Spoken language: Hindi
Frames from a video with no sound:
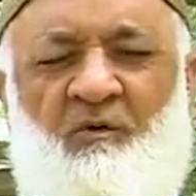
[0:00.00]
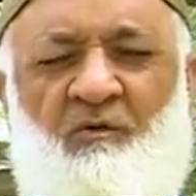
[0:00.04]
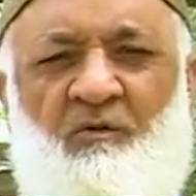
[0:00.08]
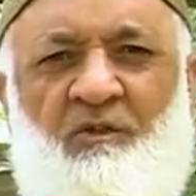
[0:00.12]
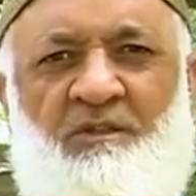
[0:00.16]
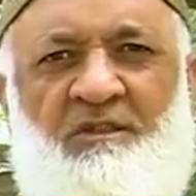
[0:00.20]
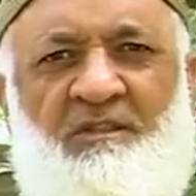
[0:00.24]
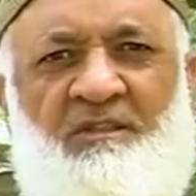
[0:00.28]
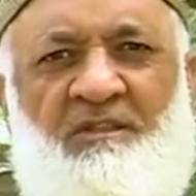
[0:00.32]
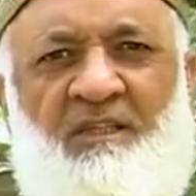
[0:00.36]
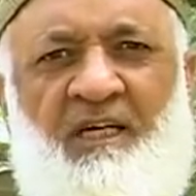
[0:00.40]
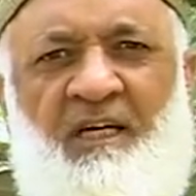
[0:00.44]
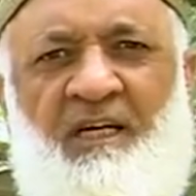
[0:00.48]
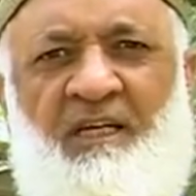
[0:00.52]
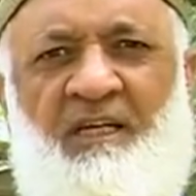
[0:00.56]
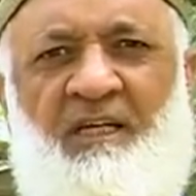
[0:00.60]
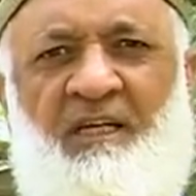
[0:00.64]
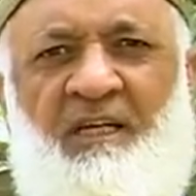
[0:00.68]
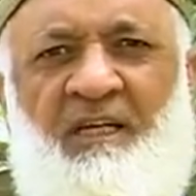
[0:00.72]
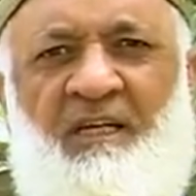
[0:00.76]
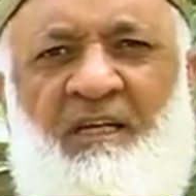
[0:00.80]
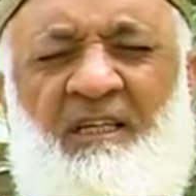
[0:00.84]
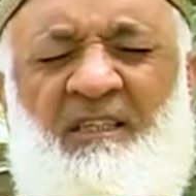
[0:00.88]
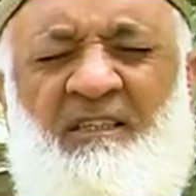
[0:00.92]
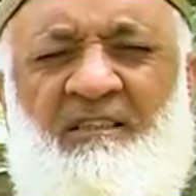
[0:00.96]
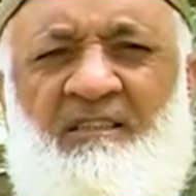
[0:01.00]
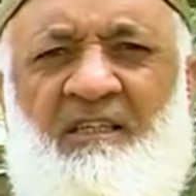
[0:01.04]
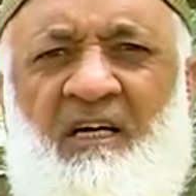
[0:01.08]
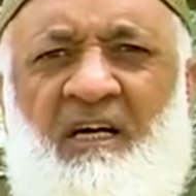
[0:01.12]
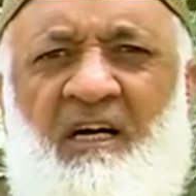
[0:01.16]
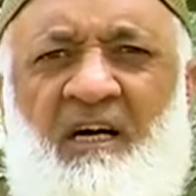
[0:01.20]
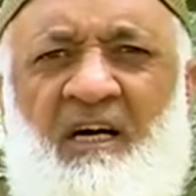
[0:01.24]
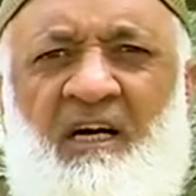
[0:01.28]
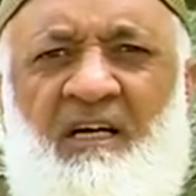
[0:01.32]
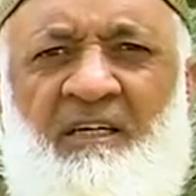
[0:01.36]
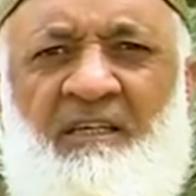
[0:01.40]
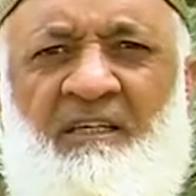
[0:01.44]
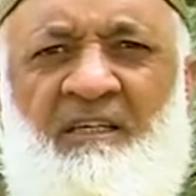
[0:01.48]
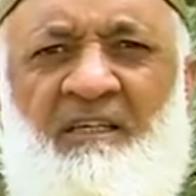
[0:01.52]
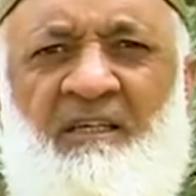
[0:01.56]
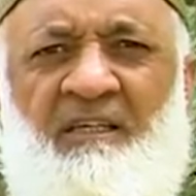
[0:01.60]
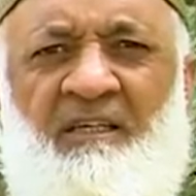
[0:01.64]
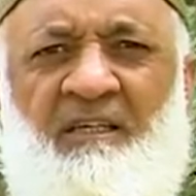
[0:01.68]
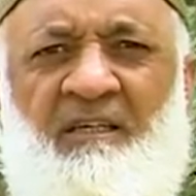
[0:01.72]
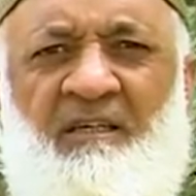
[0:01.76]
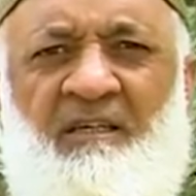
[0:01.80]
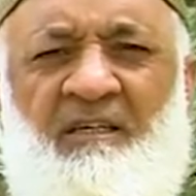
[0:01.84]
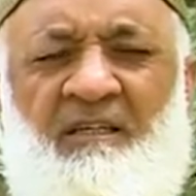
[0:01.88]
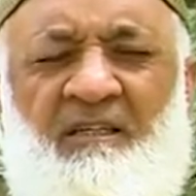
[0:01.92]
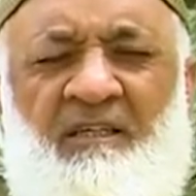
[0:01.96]
उस सारे इंतहाई
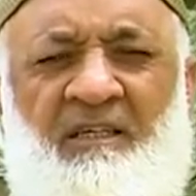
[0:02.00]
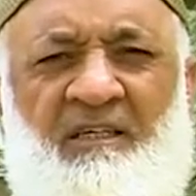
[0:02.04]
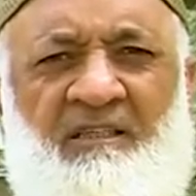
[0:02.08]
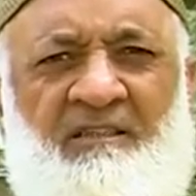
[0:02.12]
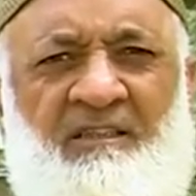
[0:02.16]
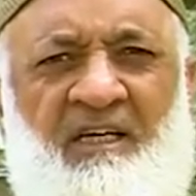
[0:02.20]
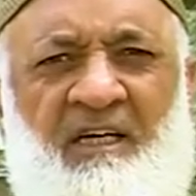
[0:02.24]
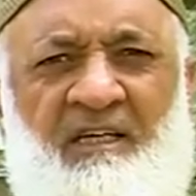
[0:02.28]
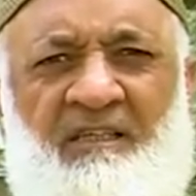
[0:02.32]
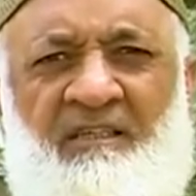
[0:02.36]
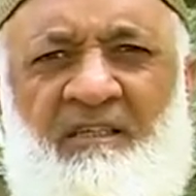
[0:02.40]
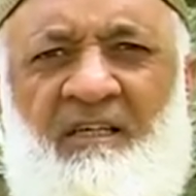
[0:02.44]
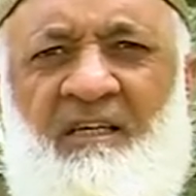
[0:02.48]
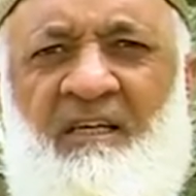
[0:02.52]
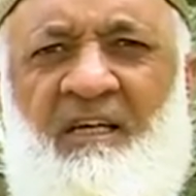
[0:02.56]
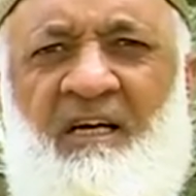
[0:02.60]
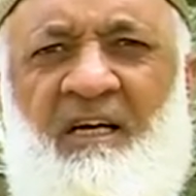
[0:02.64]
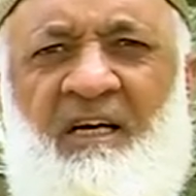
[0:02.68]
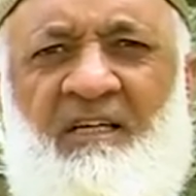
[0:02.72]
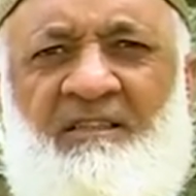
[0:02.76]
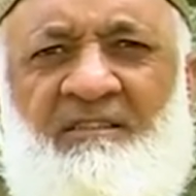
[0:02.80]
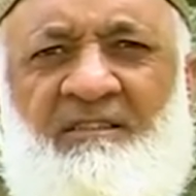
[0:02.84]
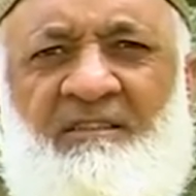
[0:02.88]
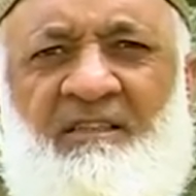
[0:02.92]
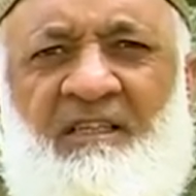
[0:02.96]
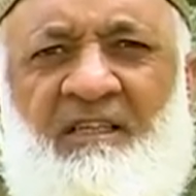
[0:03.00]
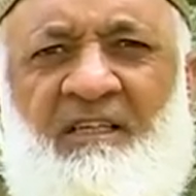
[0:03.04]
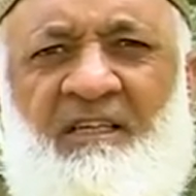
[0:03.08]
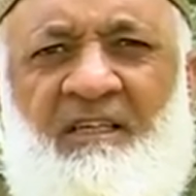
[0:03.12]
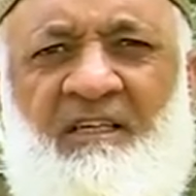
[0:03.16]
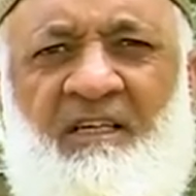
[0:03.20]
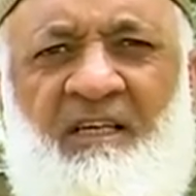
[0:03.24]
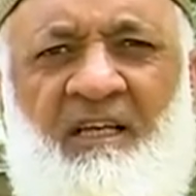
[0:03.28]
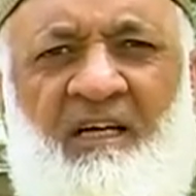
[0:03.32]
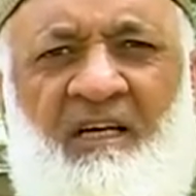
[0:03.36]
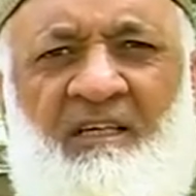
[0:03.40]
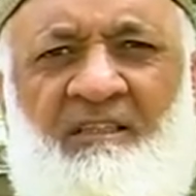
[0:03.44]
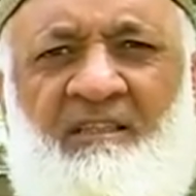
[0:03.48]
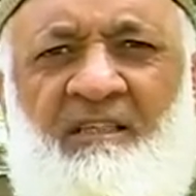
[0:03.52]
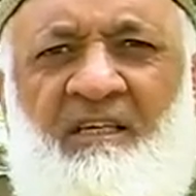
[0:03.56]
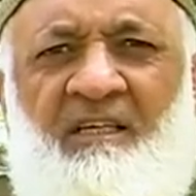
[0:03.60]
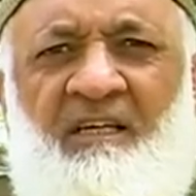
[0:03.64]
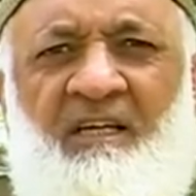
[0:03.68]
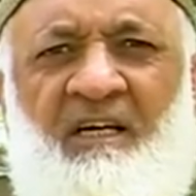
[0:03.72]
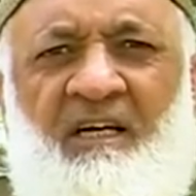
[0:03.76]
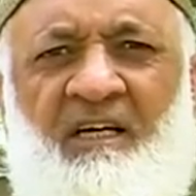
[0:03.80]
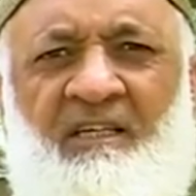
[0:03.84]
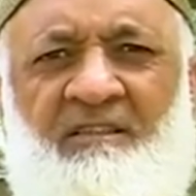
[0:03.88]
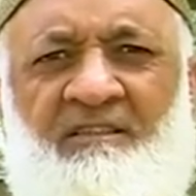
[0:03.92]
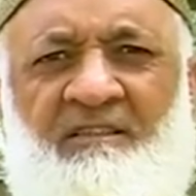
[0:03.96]
किरदार के लिहाज से इखलाक के
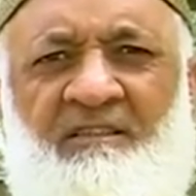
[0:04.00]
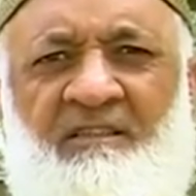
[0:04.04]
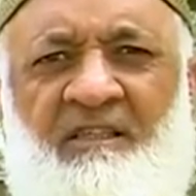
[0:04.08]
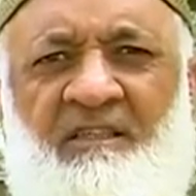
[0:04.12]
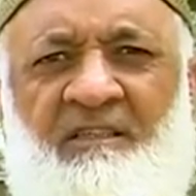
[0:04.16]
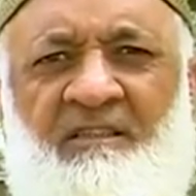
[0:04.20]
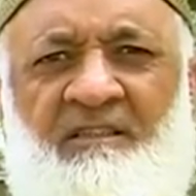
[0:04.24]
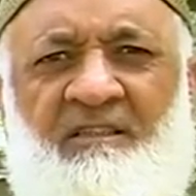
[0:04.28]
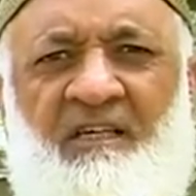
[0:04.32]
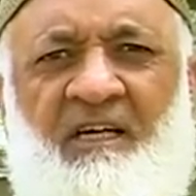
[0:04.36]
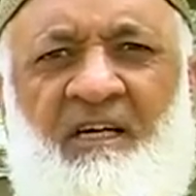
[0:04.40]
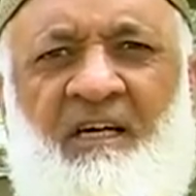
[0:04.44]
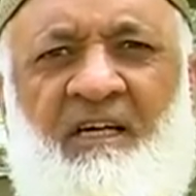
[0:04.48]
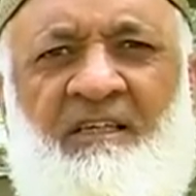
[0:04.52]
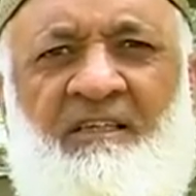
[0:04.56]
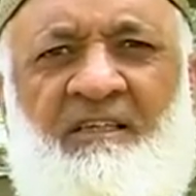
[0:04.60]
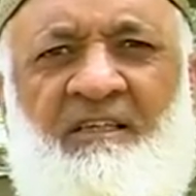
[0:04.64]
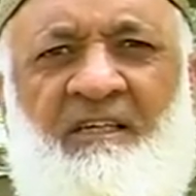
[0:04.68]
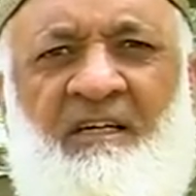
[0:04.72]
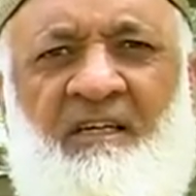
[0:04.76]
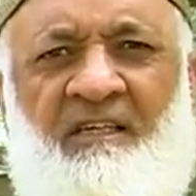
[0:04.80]
लिहाज से इंतहाई